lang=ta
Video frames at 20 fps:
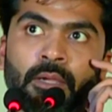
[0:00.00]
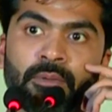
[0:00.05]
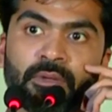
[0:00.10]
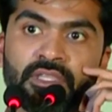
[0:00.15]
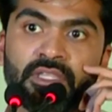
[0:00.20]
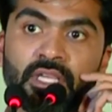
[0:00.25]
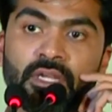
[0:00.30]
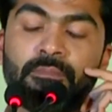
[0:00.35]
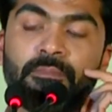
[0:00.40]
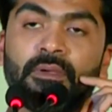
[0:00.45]

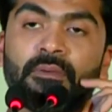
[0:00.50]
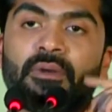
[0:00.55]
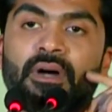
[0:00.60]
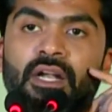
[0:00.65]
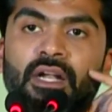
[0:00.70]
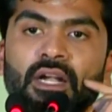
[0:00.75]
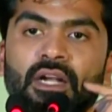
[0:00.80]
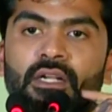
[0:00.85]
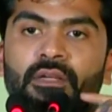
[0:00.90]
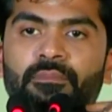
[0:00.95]
இப்போ திருப்பி
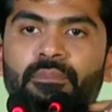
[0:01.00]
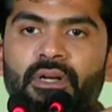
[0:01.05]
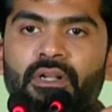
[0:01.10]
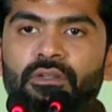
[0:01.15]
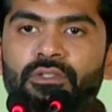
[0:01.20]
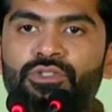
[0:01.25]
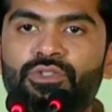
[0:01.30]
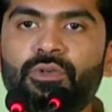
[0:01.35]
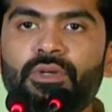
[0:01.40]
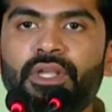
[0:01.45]
மாநாடு
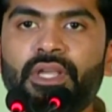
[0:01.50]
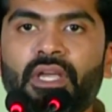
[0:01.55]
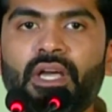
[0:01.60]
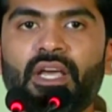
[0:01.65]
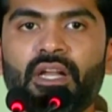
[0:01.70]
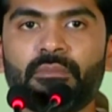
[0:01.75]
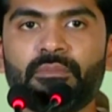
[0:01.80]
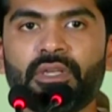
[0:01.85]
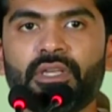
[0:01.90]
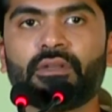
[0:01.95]
படம் ஷூட்டிங்
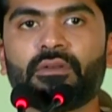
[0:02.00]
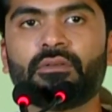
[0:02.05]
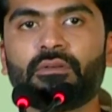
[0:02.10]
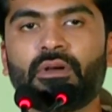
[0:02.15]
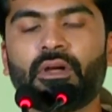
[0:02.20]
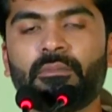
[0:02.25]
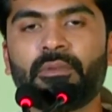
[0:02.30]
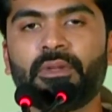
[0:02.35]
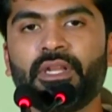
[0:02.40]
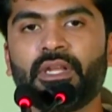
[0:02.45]

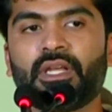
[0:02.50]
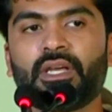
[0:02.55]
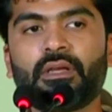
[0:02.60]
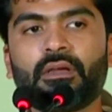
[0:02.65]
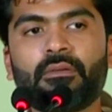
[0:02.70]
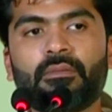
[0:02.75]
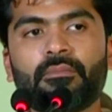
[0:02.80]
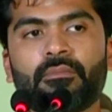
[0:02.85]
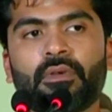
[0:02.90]
ஆரம்பிக்கணும் அப்படின்னா